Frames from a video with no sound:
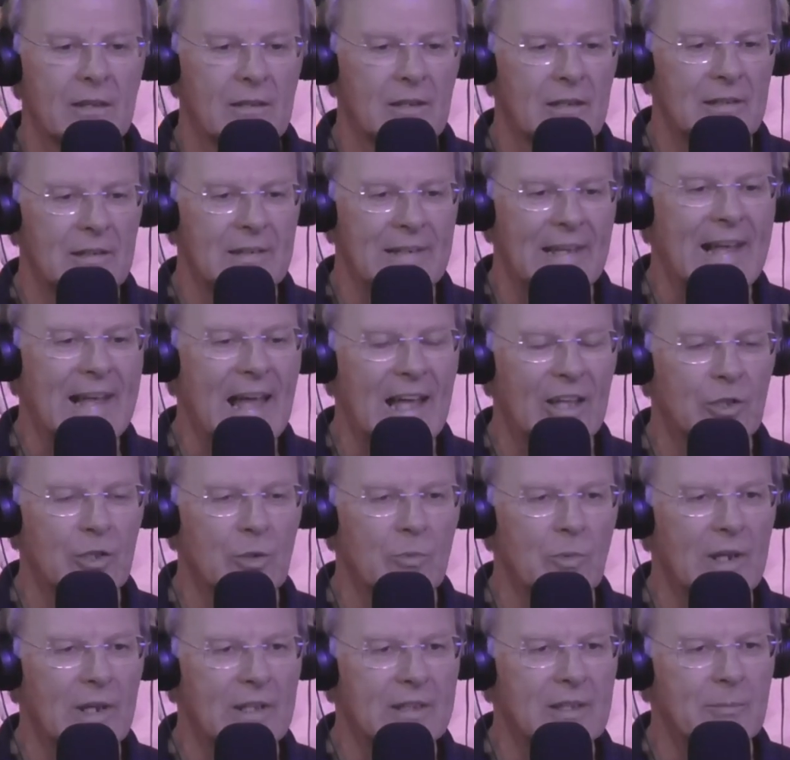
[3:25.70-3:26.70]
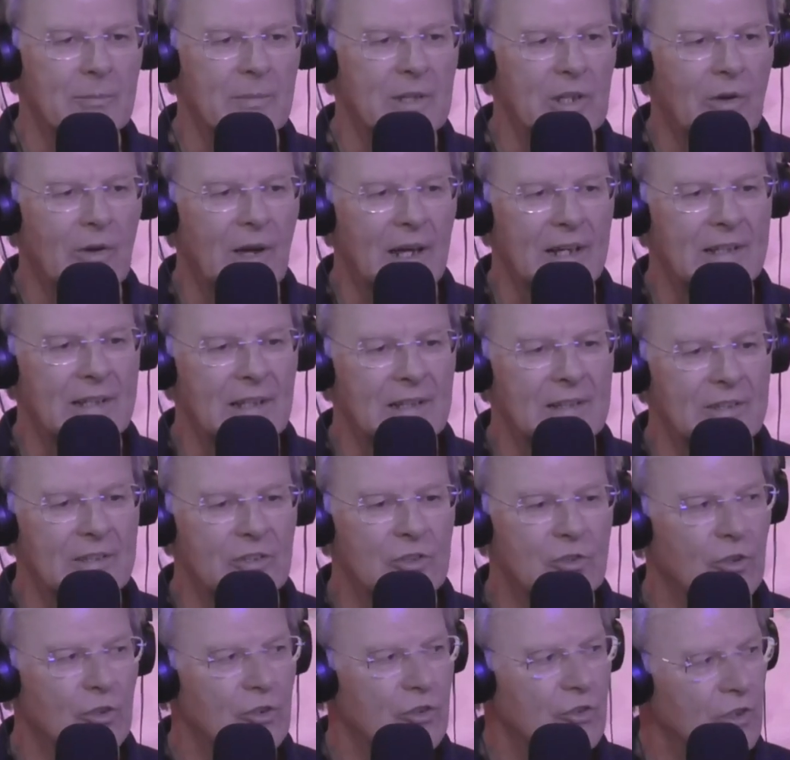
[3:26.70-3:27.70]
legandomi un attimino anche al
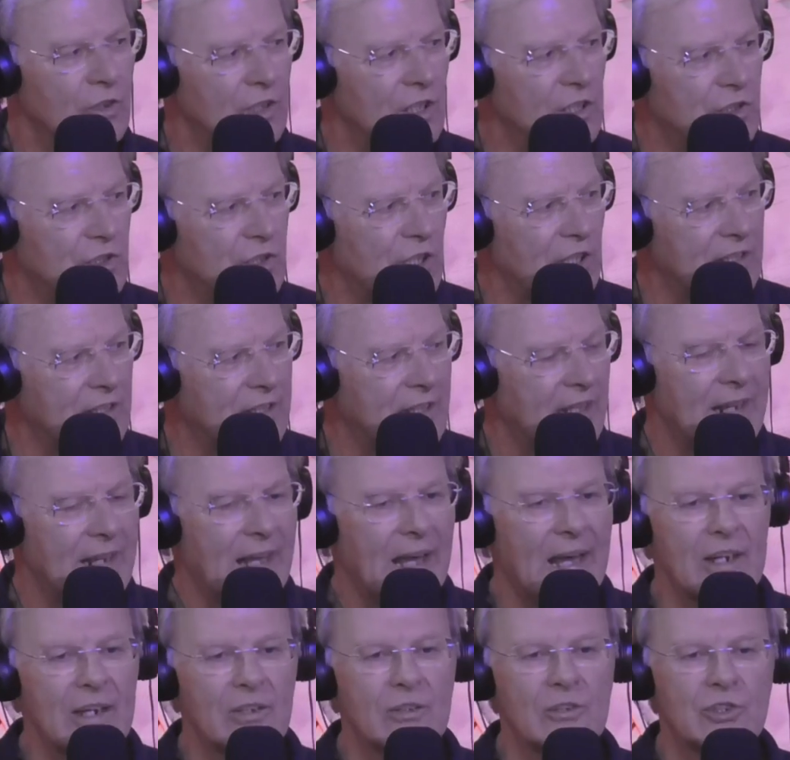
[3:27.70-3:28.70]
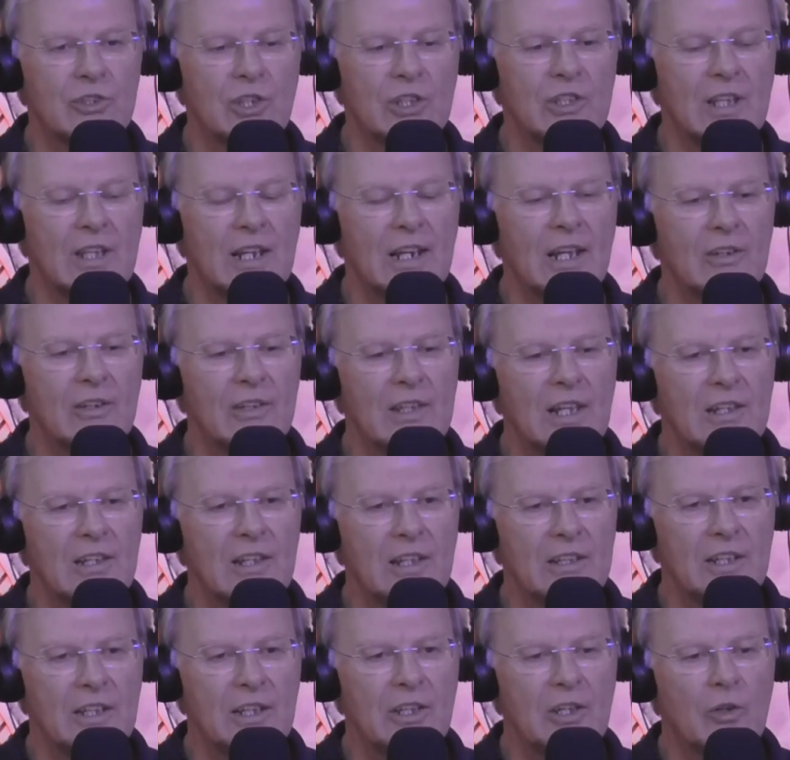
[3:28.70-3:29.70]
discorso del centenario, il centenario degli
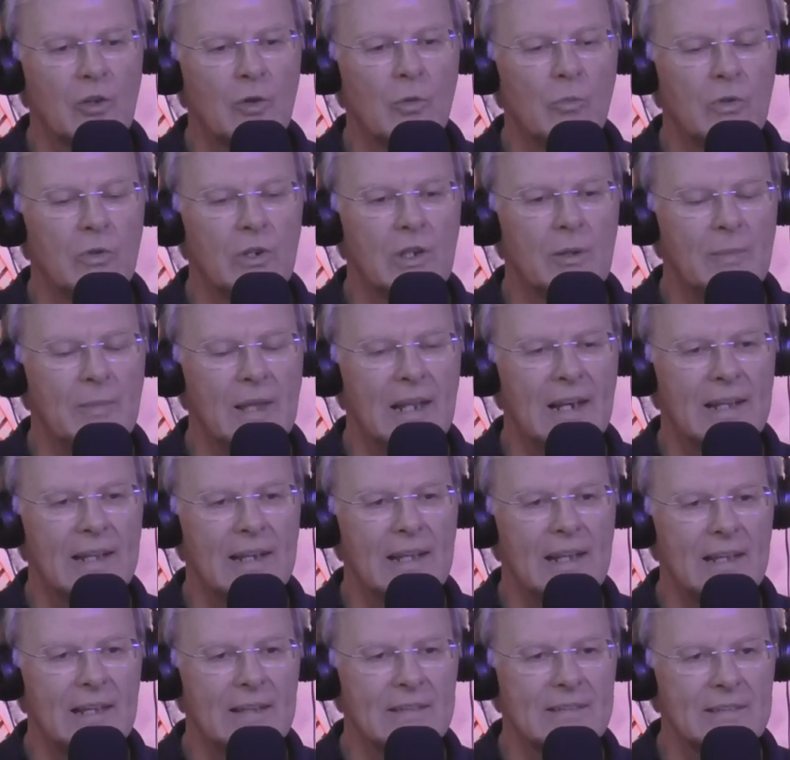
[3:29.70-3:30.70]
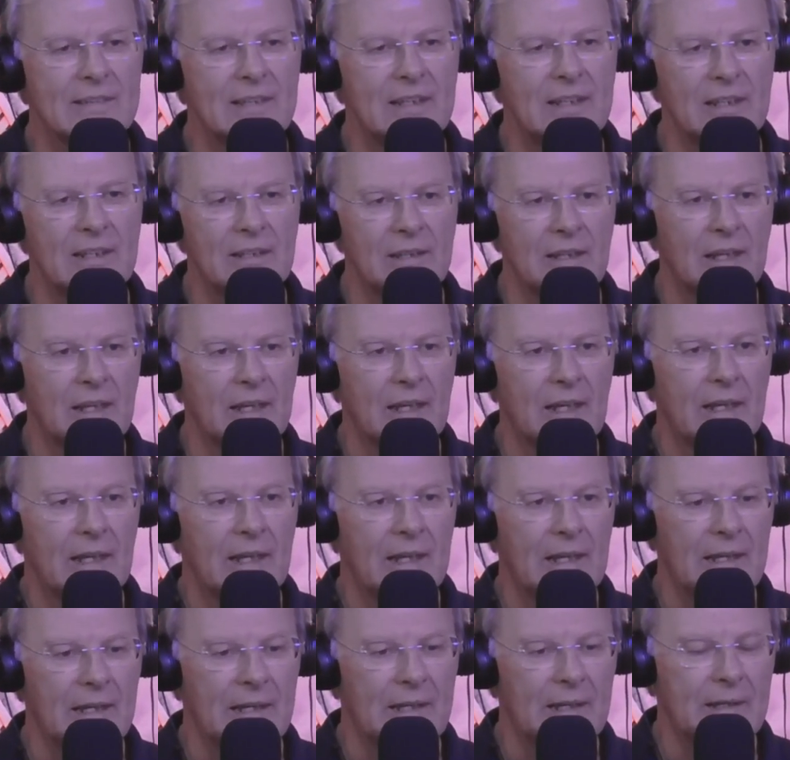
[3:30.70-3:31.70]
antichi comuni milanesi,
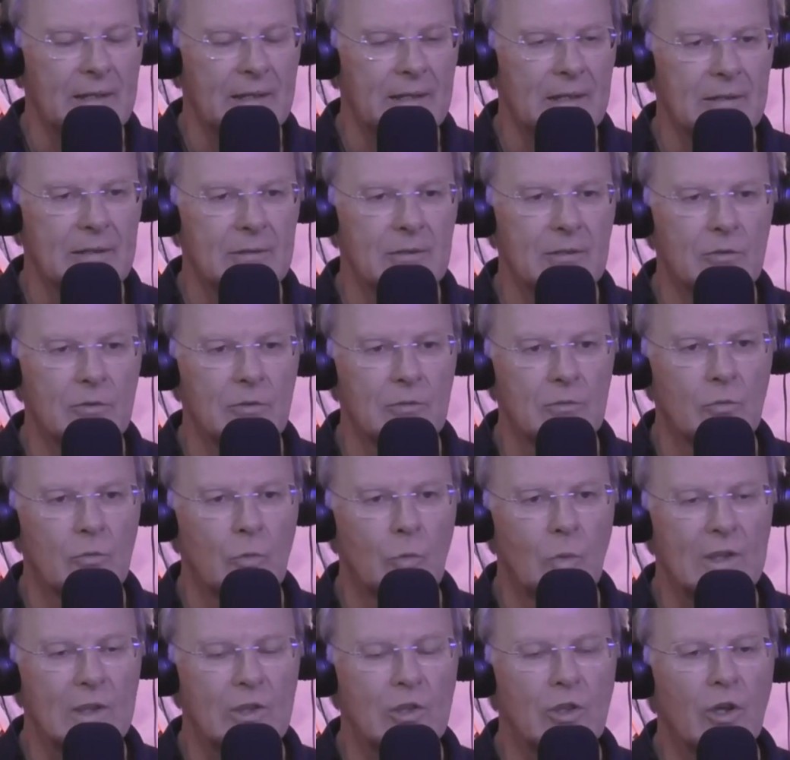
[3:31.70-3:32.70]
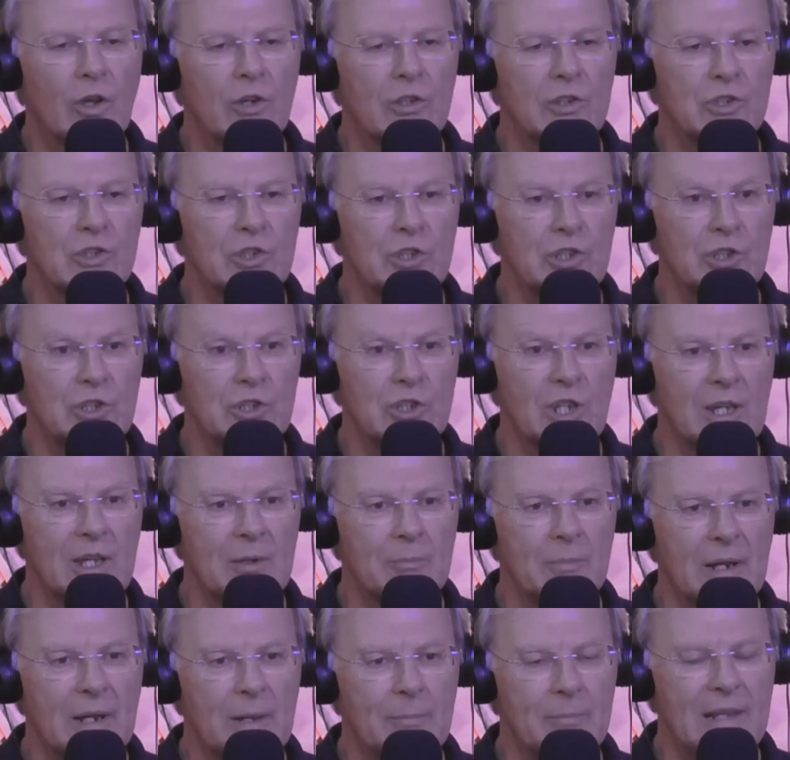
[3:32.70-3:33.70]
eh, 14
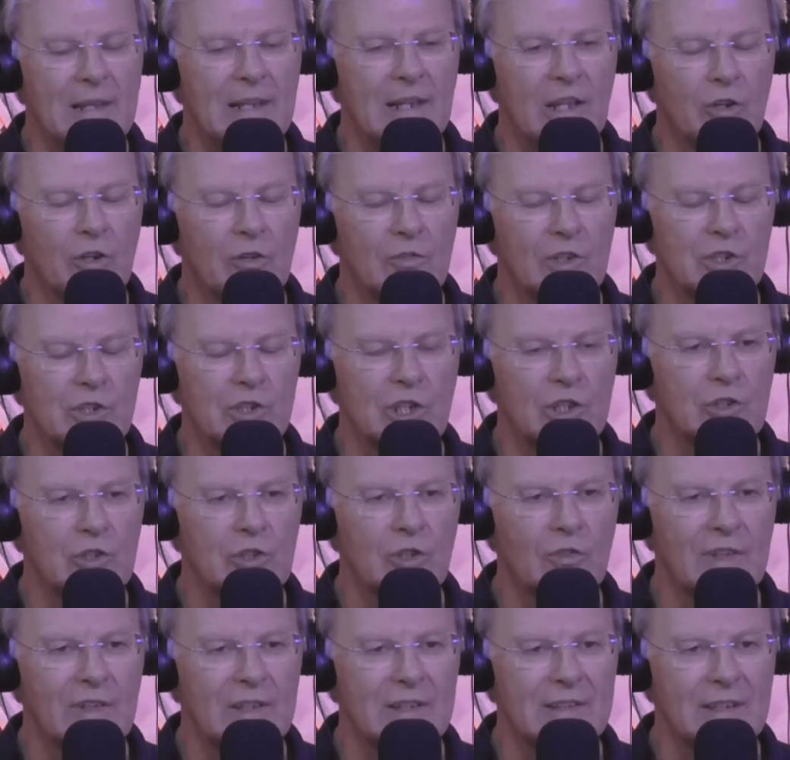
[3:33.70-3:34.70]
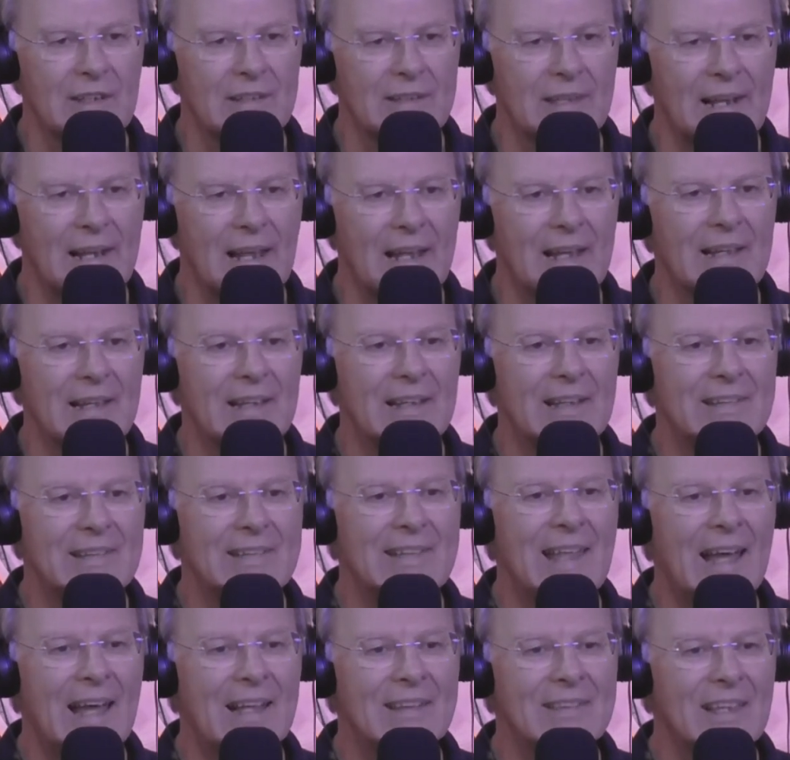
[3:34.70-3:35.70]
dicembre 1923,
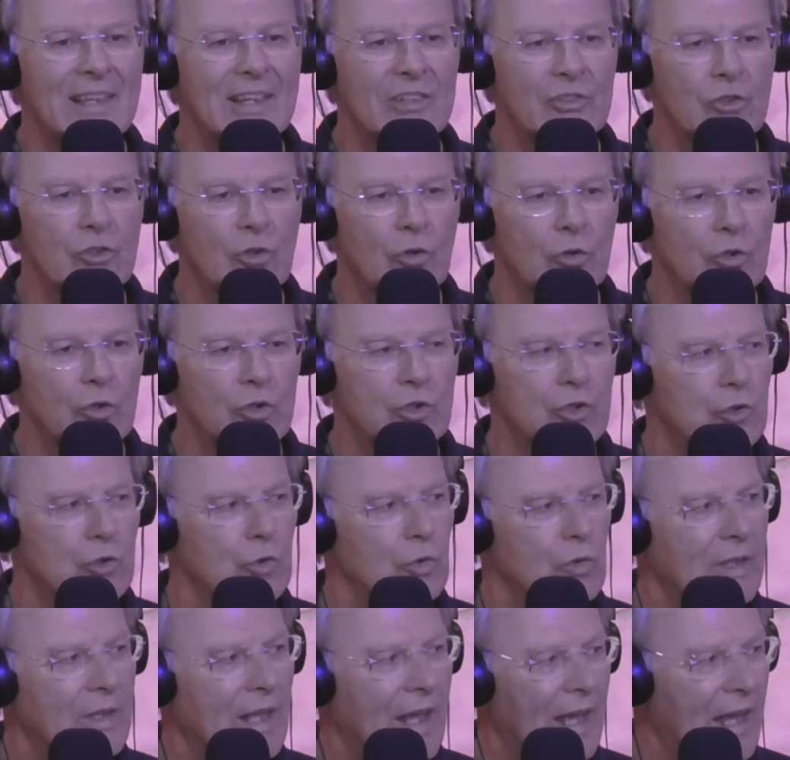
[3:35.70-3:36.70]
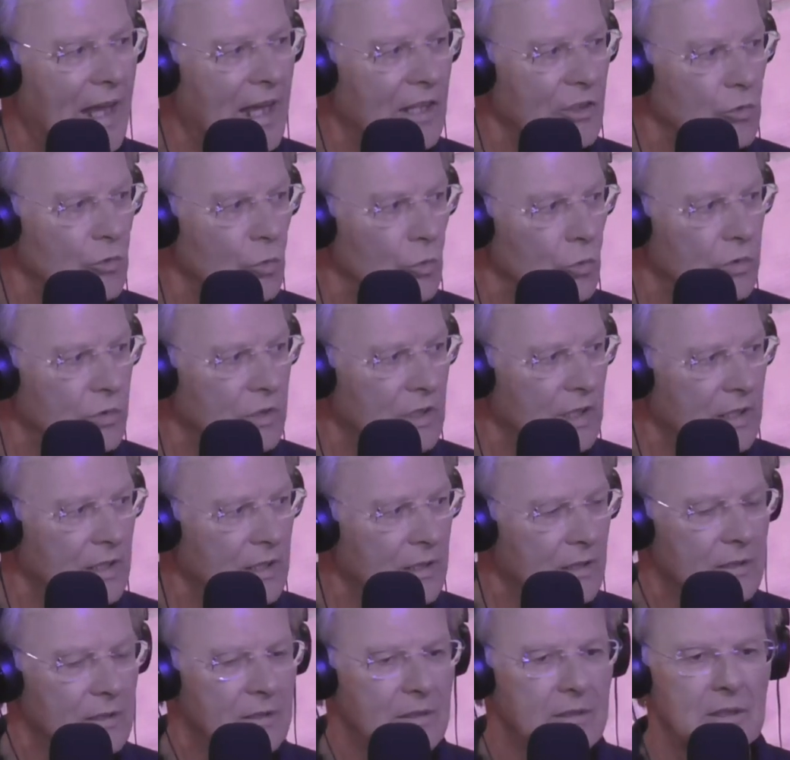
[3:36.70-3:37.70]
data sconosciuta a tutti.
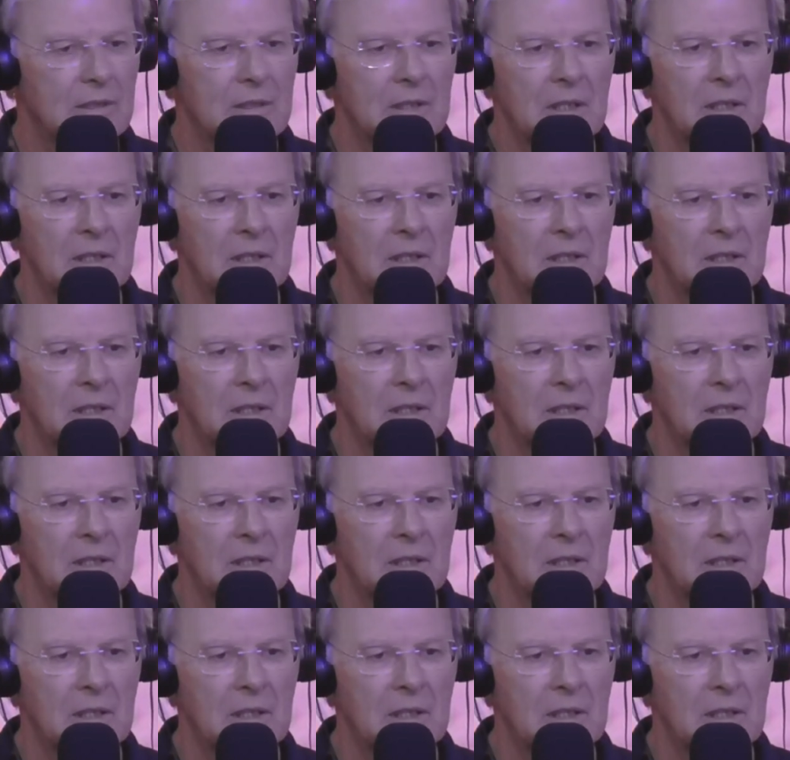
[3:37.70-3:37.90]
Uh-huh.